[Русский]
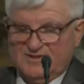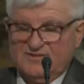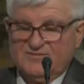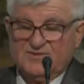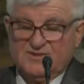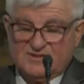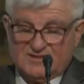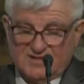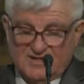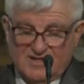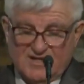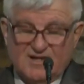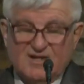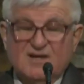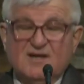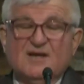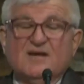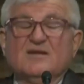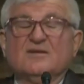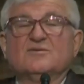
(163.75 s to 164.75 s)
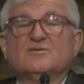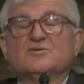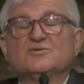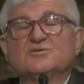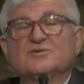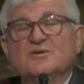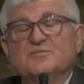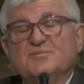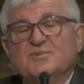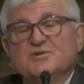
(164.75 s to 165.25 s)
И вот то,
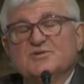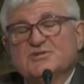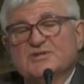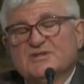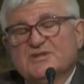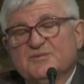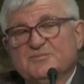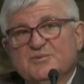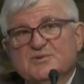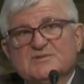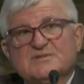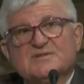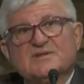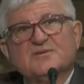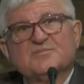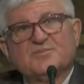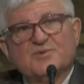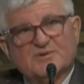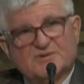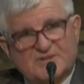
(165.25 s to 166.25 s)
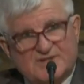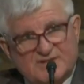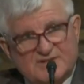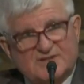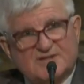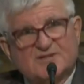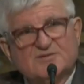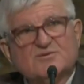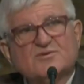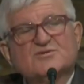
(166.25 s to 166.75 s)
что пишет апостол Петр,
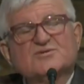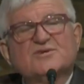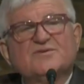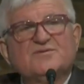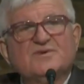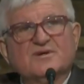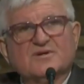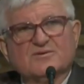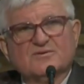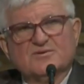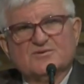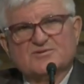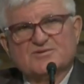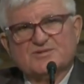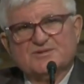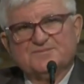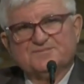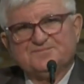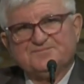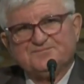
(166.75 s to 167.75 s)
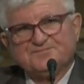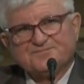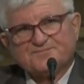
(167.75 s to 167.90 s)
это тоже верующим.